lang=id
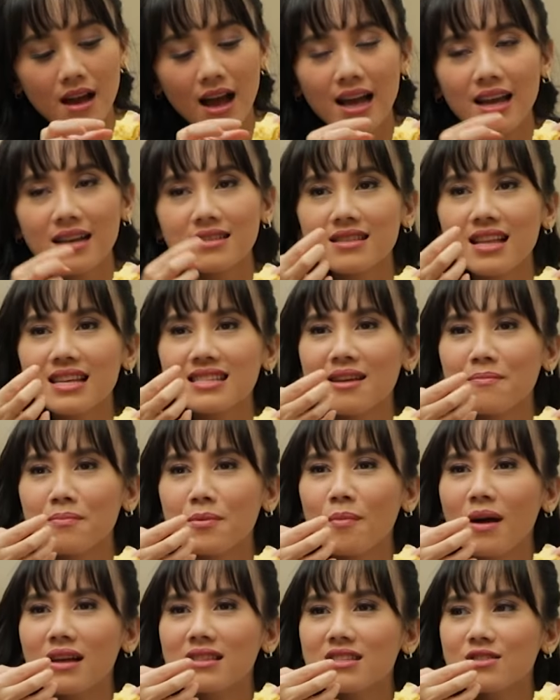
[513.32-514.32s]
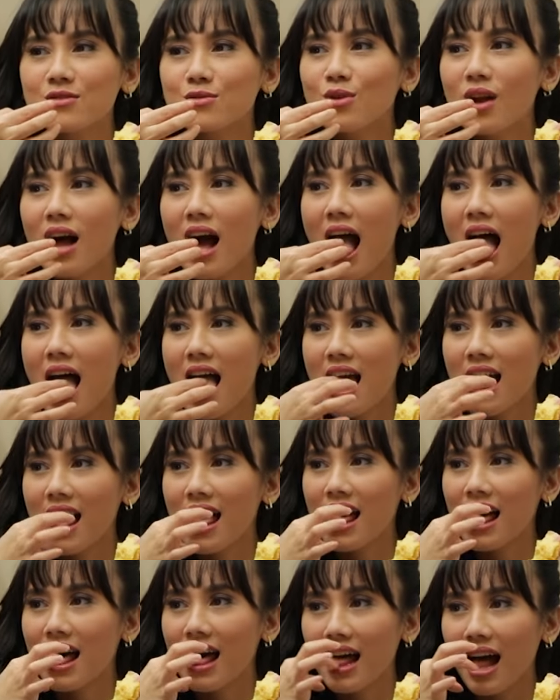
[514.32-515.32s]
Kayak selai tapi manis gula.
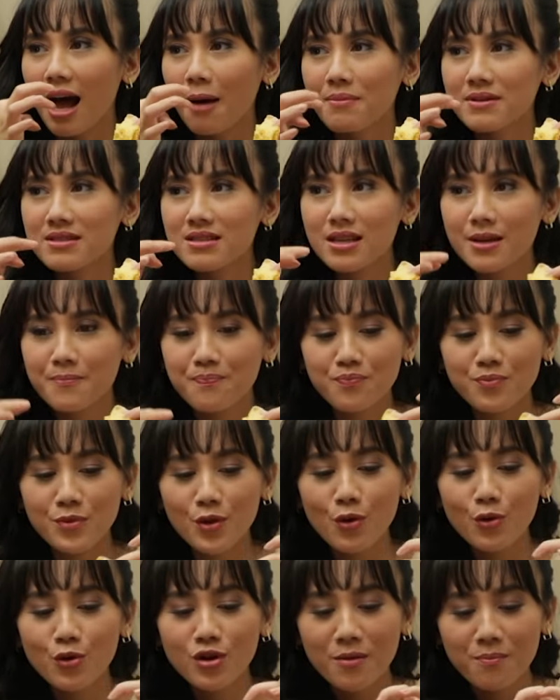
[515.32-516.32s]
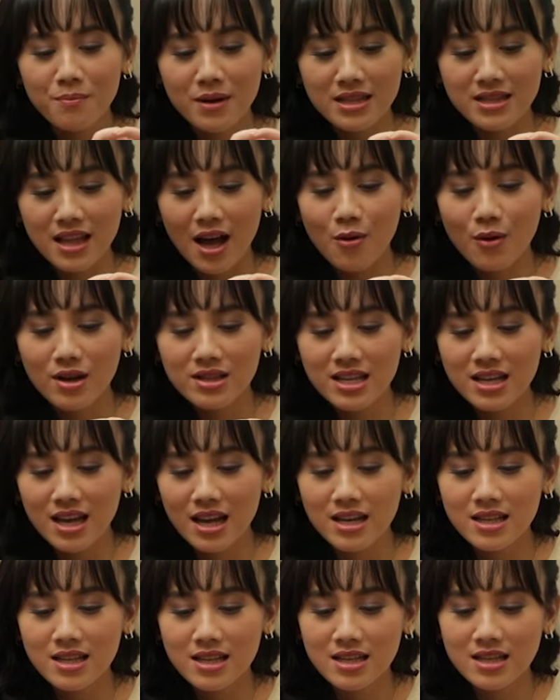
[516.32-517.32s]
Apa sih? Gue kurang pengetahuan nih
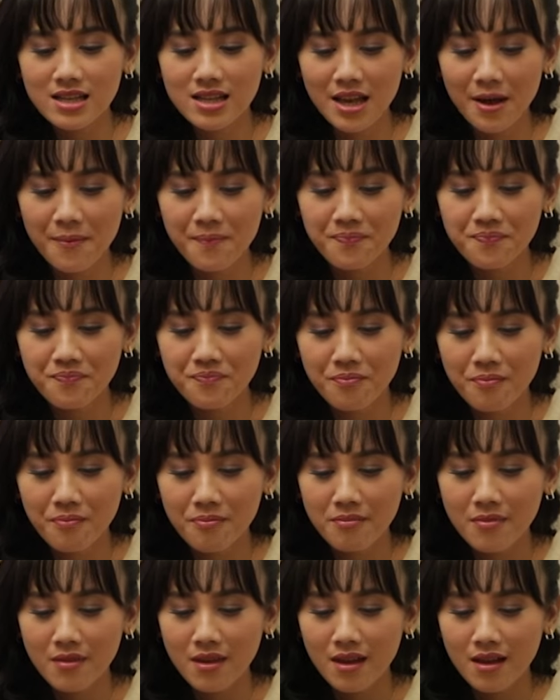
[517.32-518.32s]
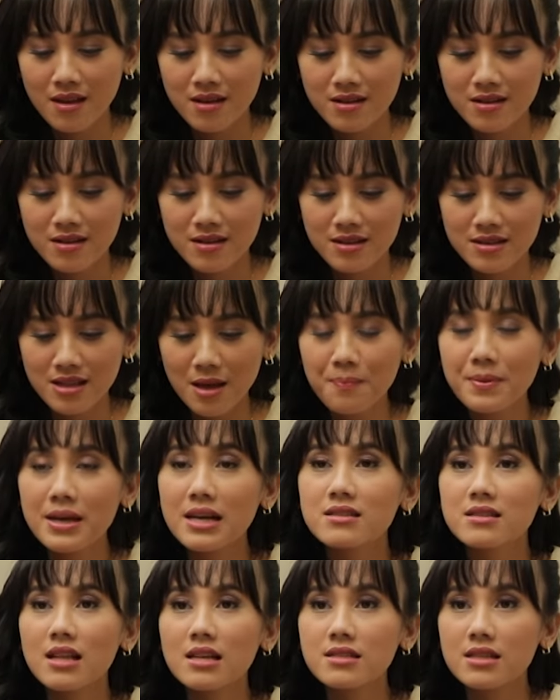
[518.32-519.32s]
kayak gini-gini nih. Tapi
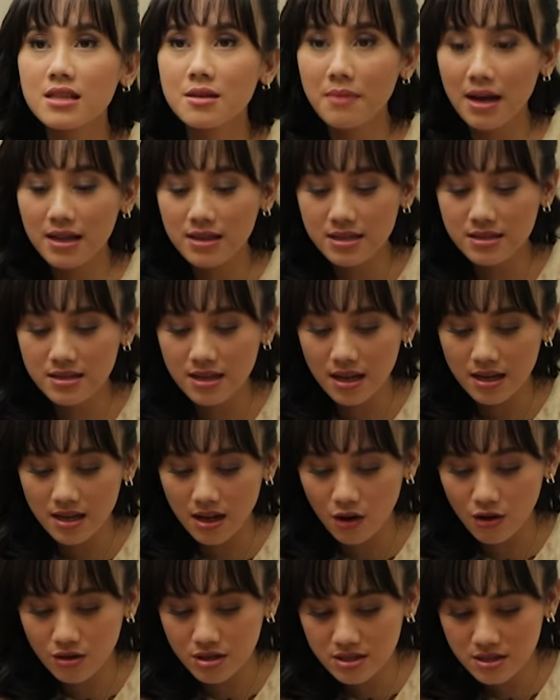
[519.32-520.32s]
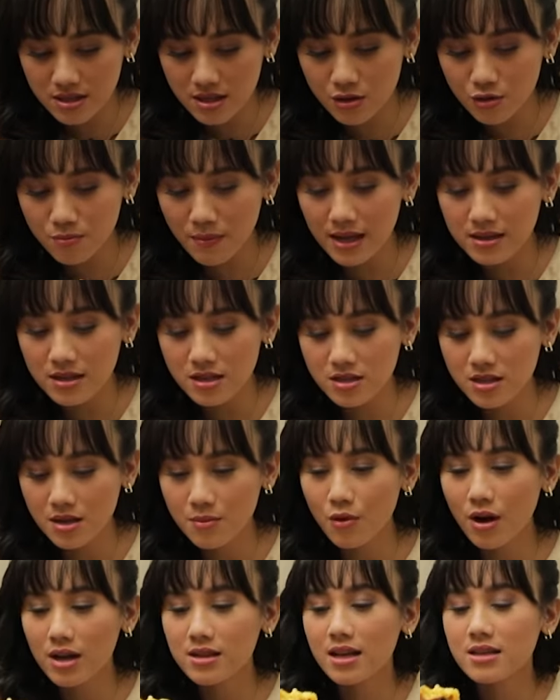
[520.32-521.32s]
yang jelas ini manis ya, yang original tuh manis, dia
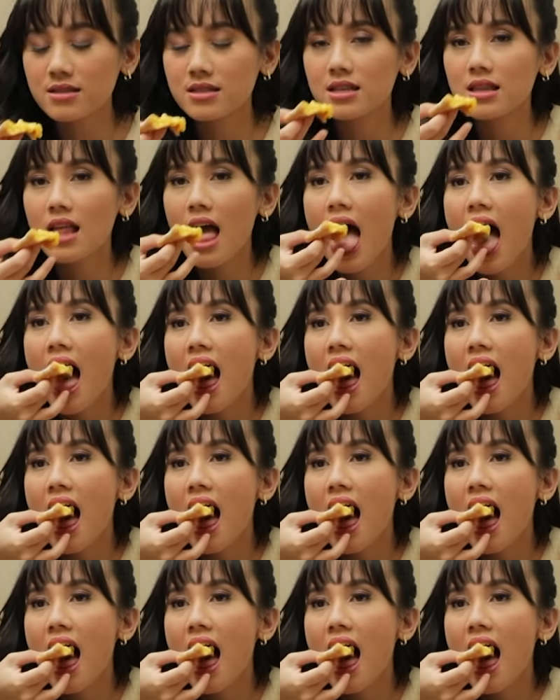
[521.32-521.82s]
bukan asin.